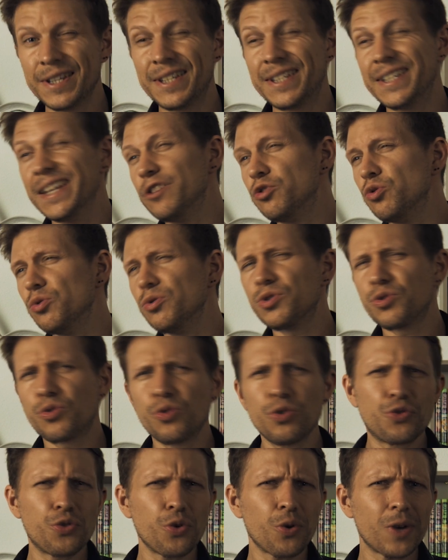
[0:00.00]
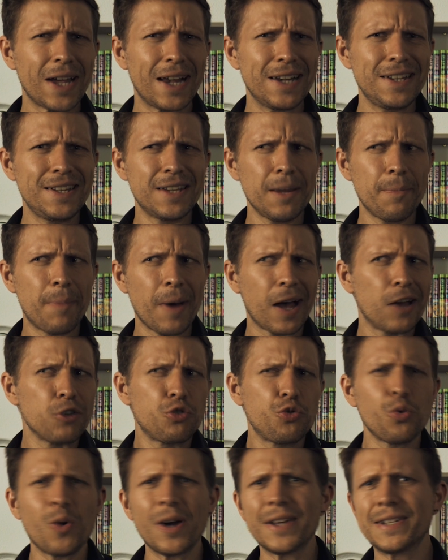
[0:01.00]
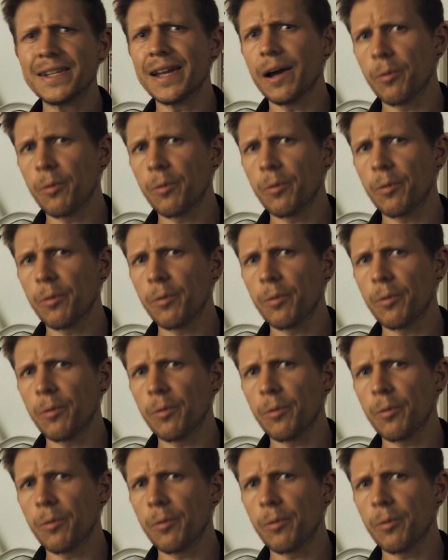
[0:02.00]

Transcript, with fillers: C'est une sculpture réalisée par un duo assez